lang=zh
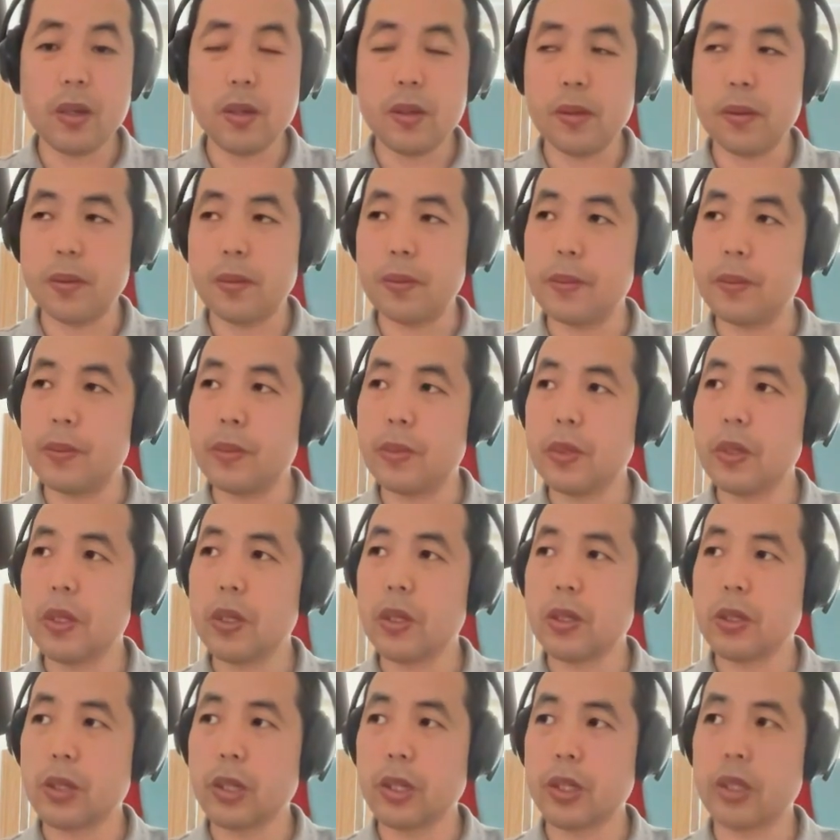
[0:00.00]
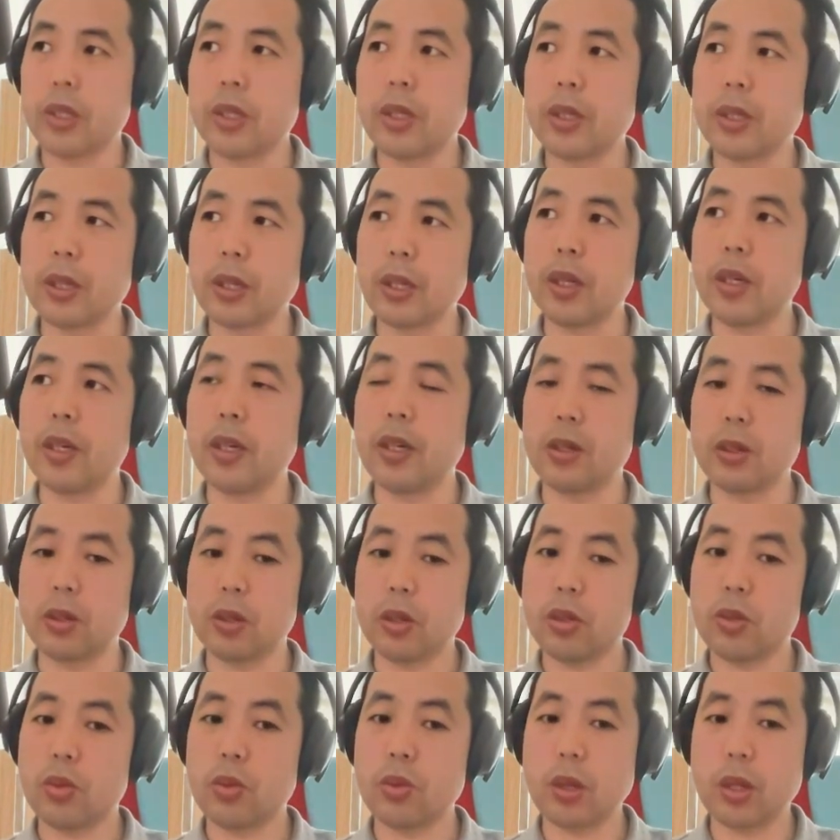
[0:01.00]
嗯，这是一
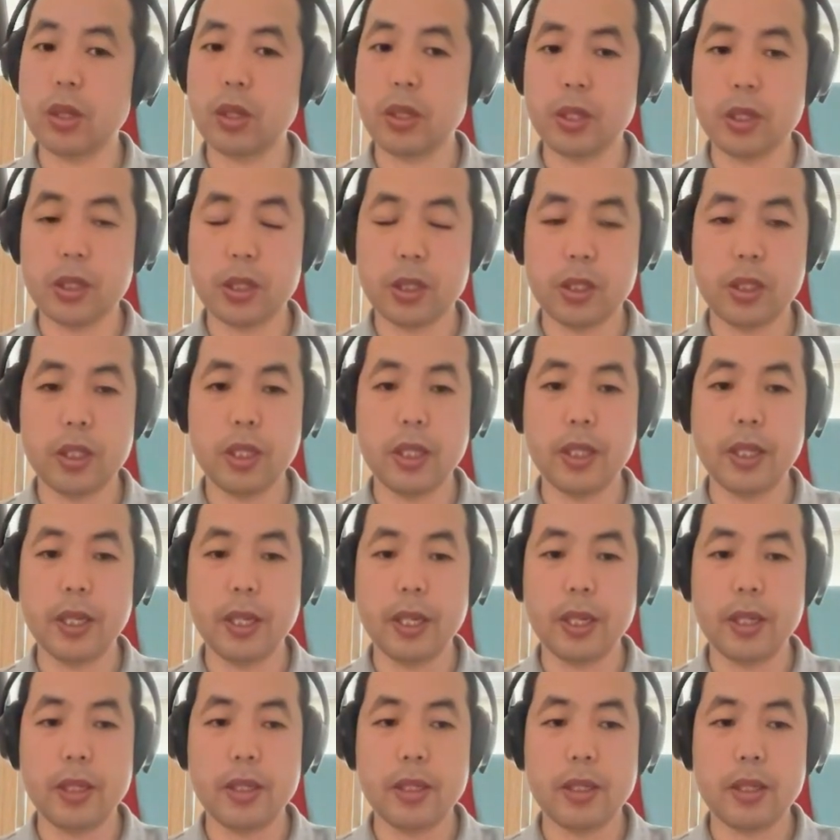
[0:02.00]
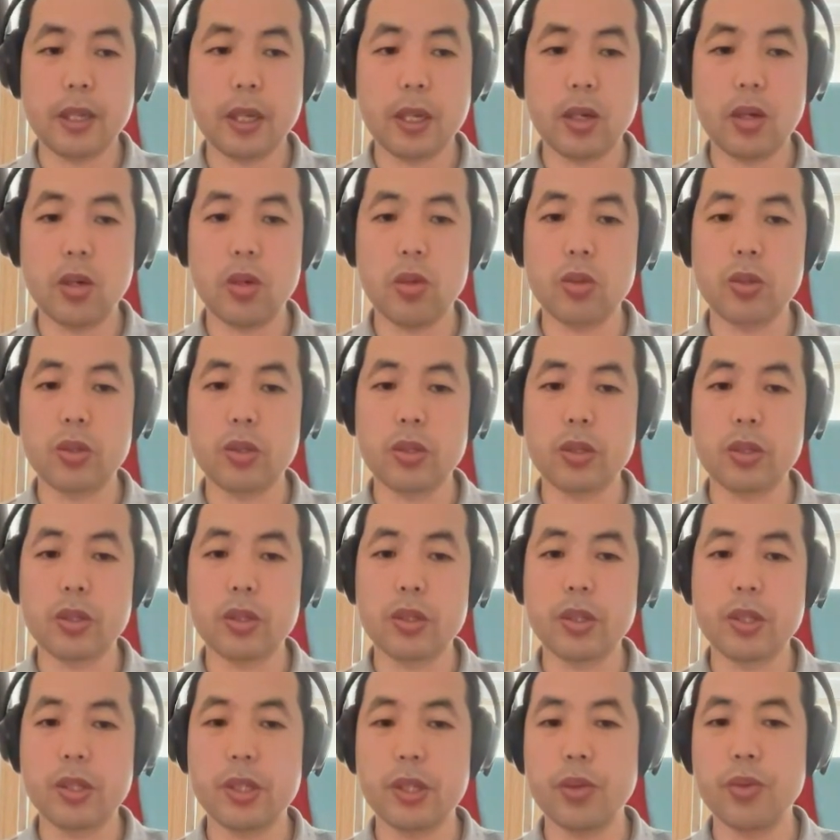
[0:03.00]
个重要的一个时间点。然后
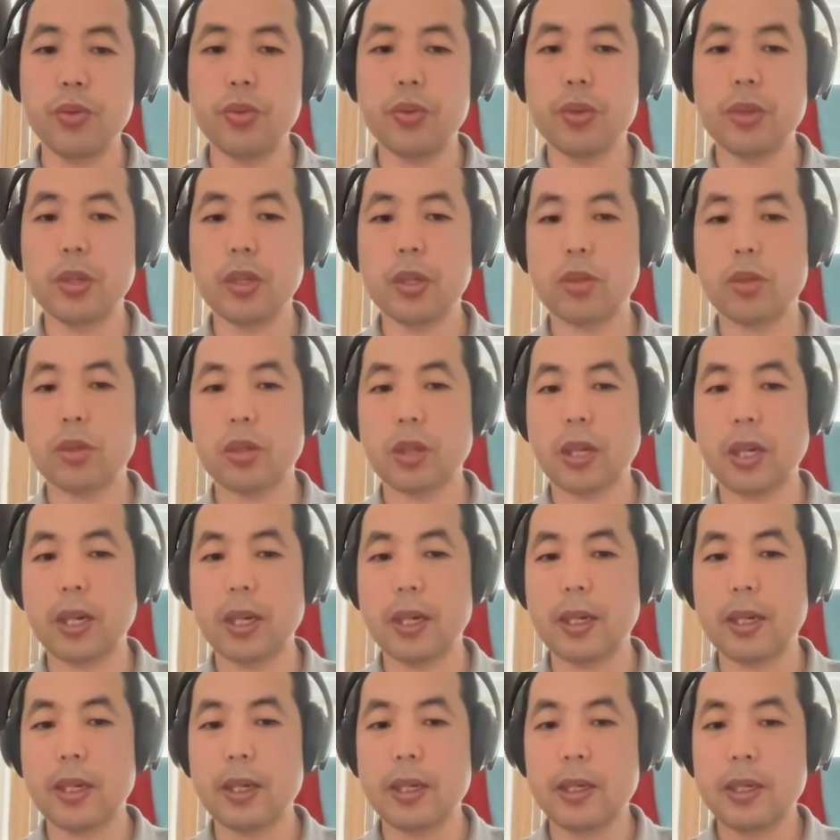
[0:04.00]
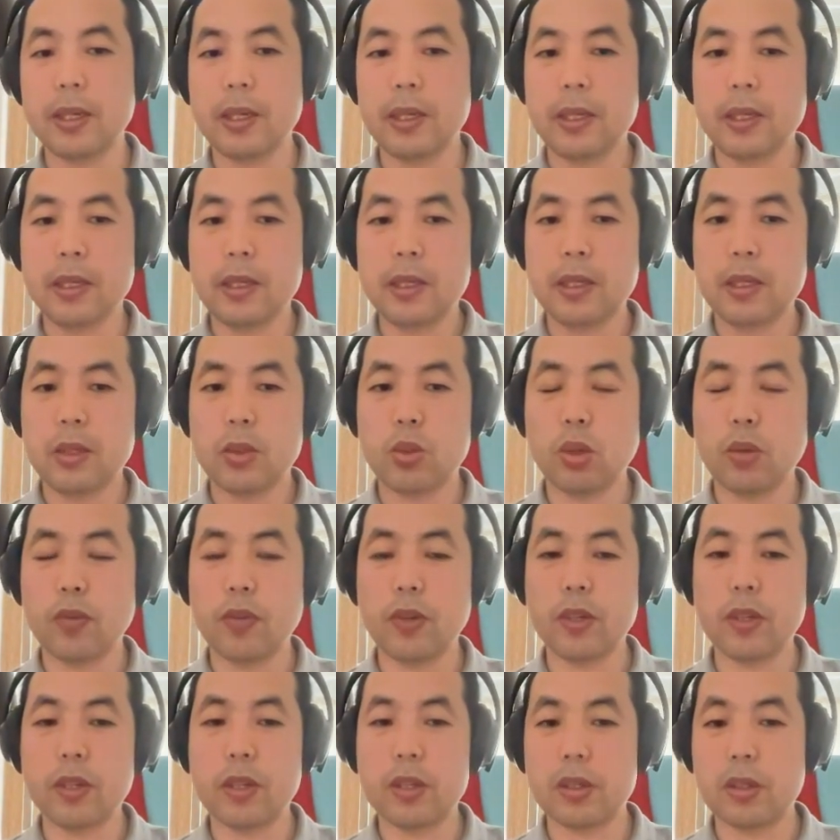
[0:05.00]
其余的就是看双
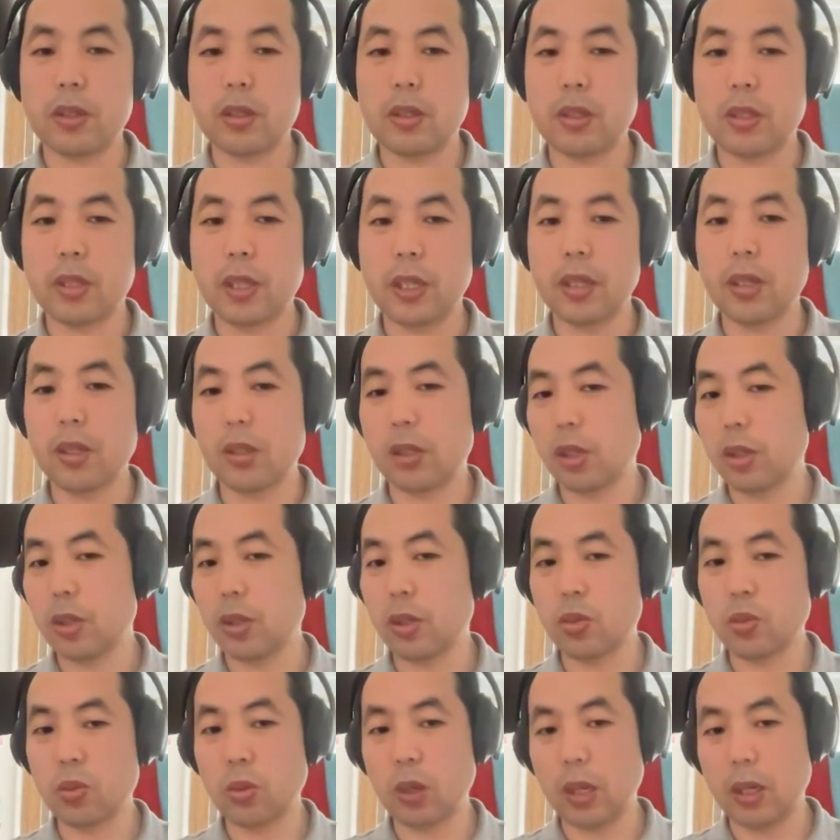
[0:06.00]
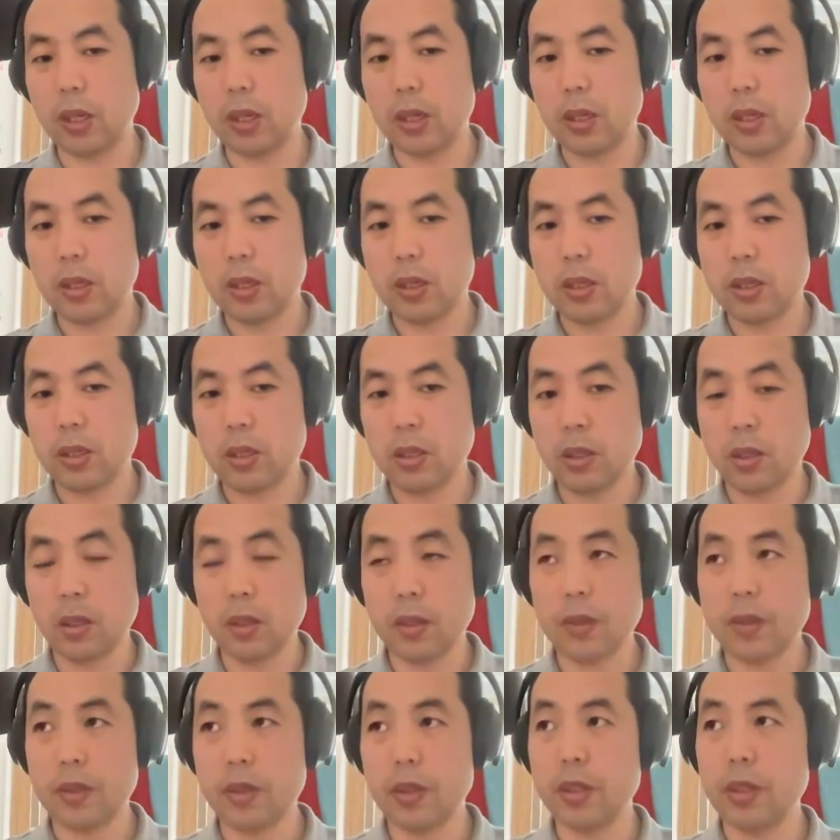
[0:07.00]
方谁能撑得住了，俄
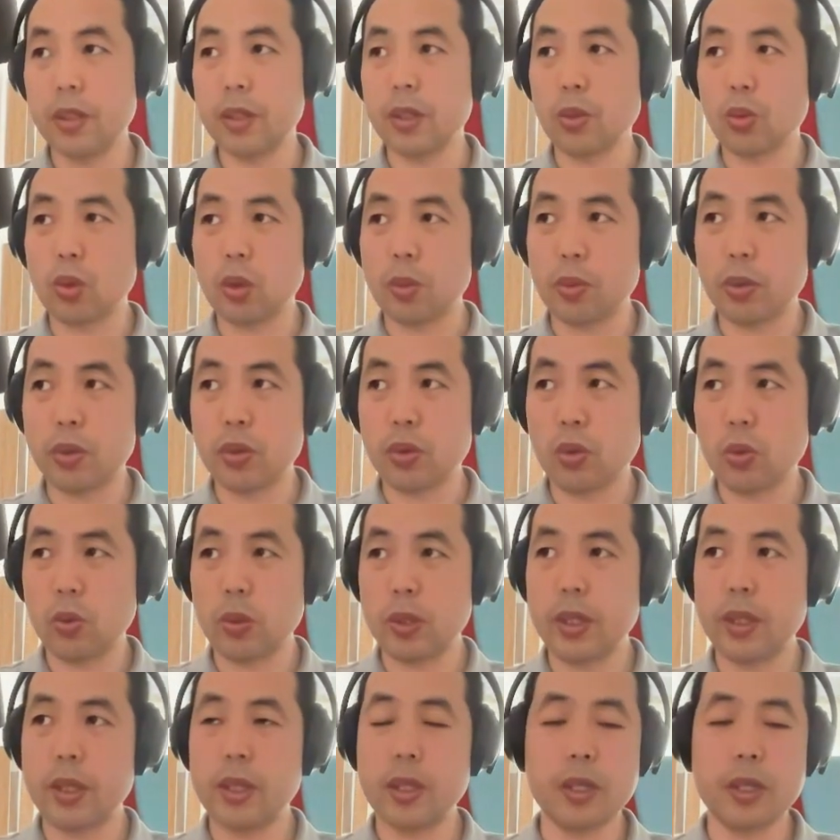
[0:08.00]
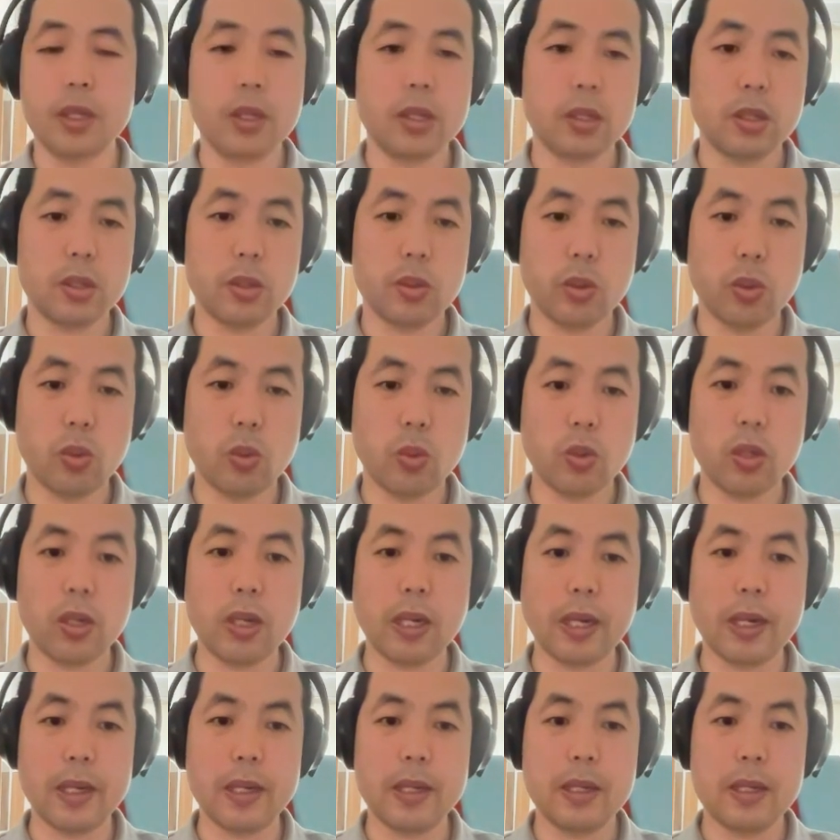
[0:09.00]
罗斯经济会不会出问题，就是乌
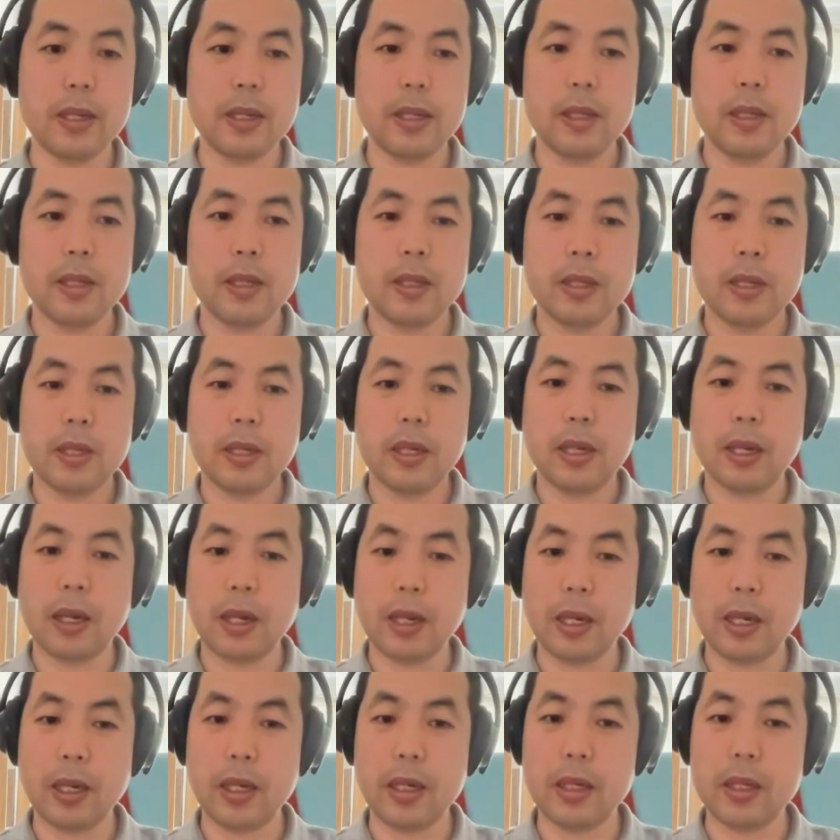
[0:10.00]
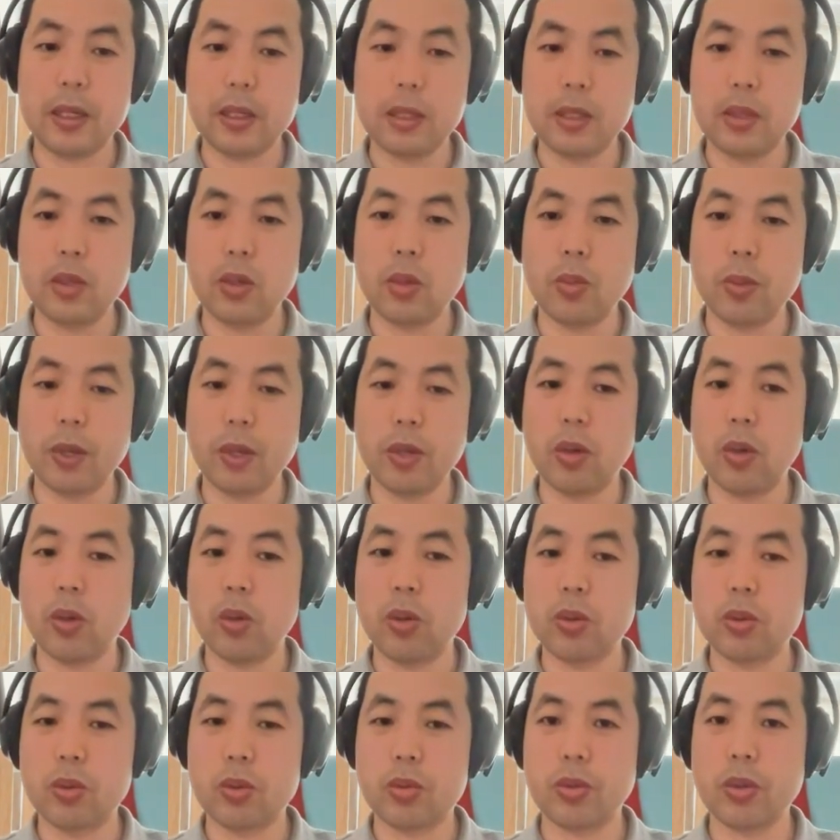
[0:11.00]
克兰。还有没
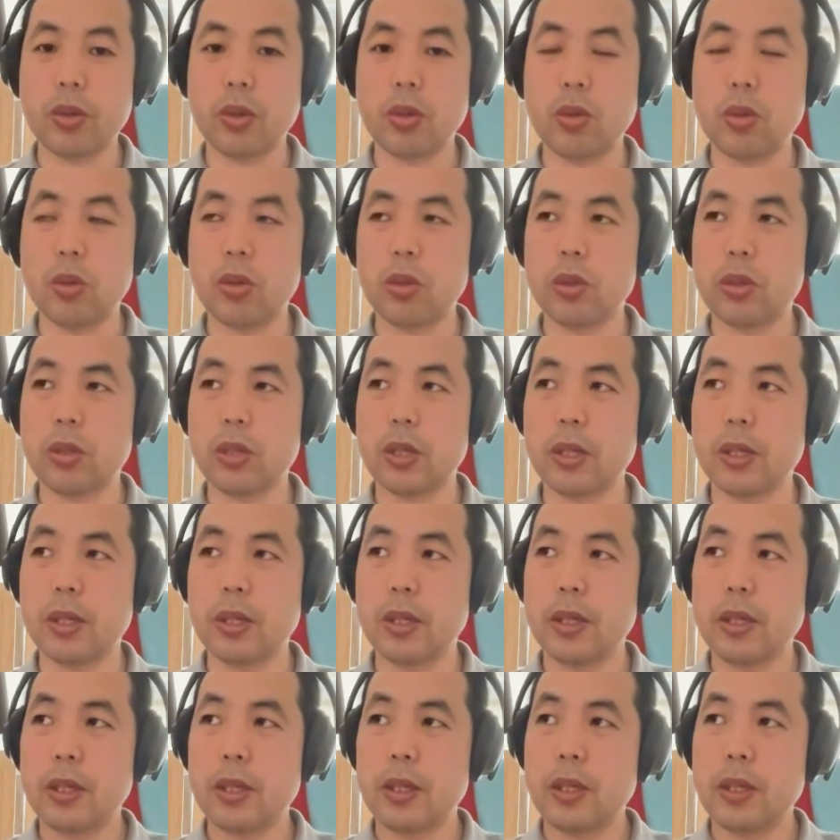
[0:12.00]
有最后的